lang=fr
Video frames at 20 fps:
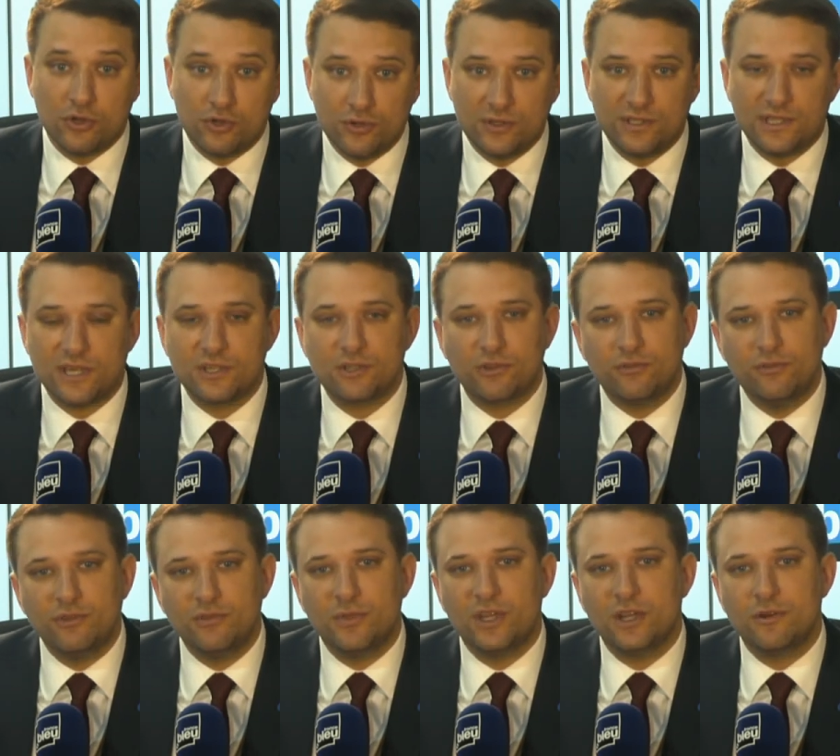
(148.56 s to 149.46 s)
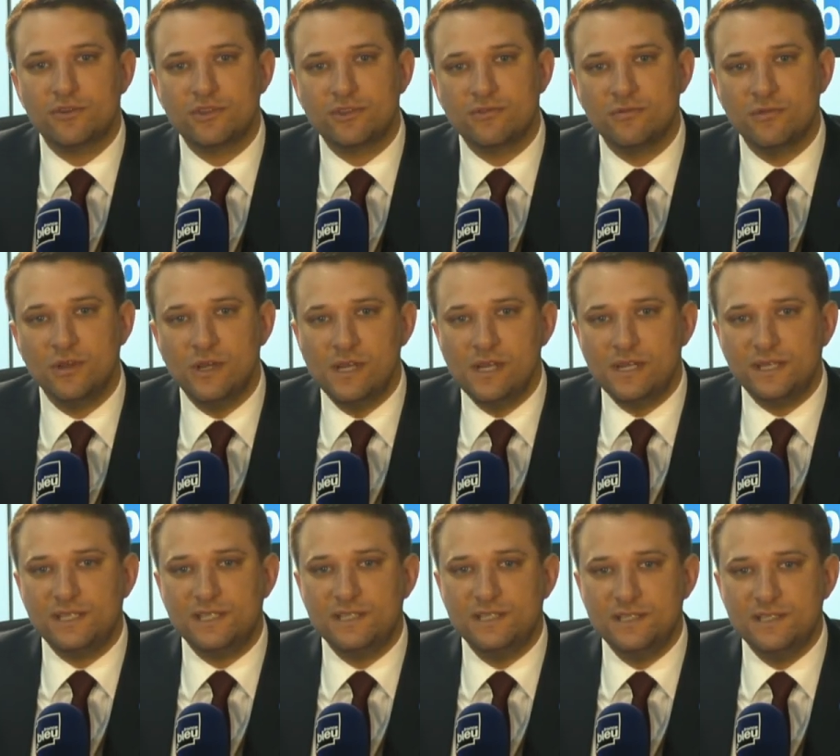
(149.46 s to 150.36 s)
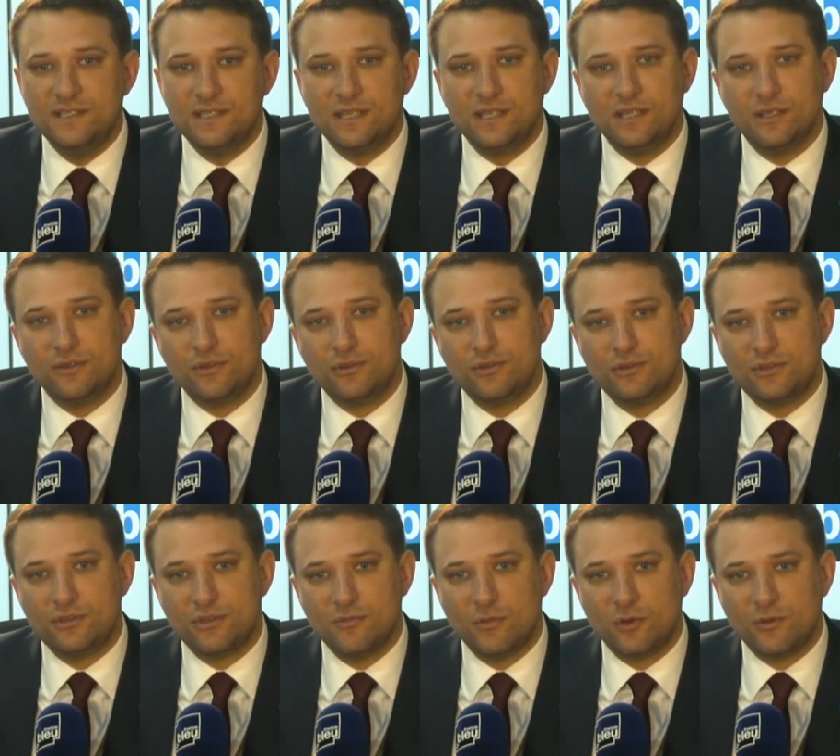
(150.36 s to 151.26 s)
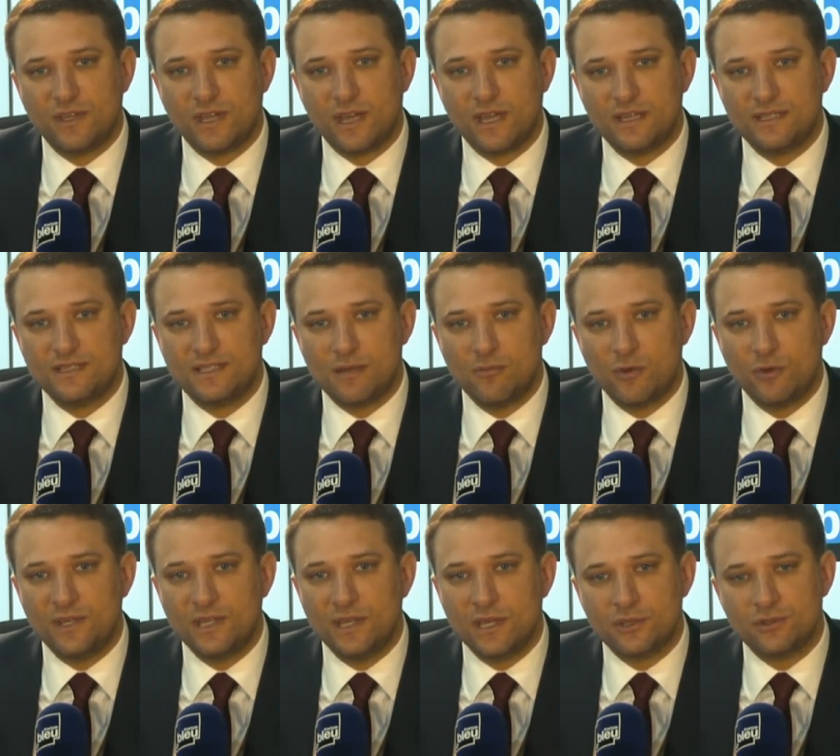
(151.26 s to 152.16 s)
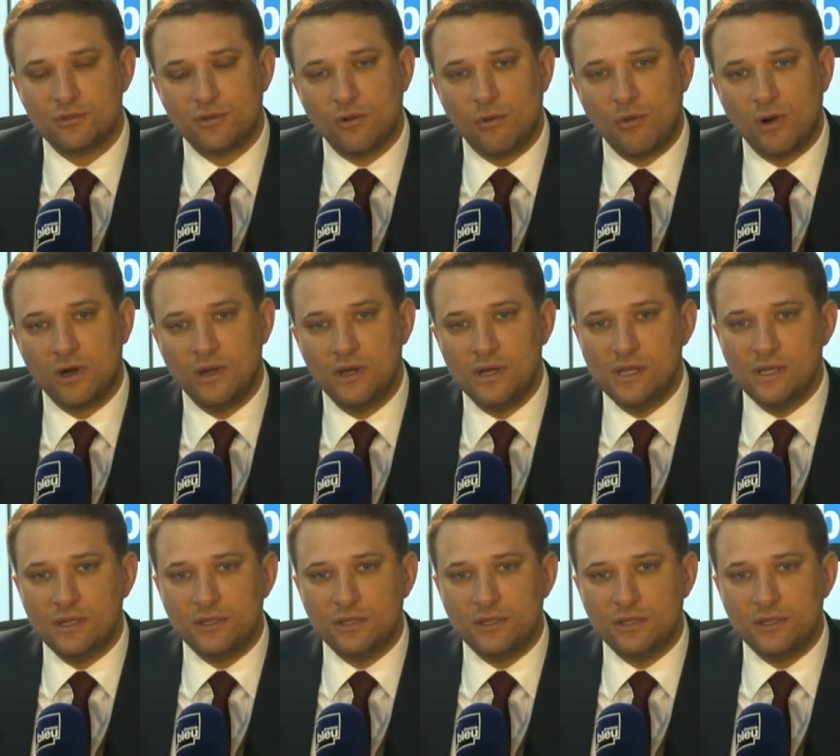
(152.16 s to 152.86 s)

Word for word: jusqu'à Jean-Luc Mélenchon qui disait euh, justement très récemment, hier je crois,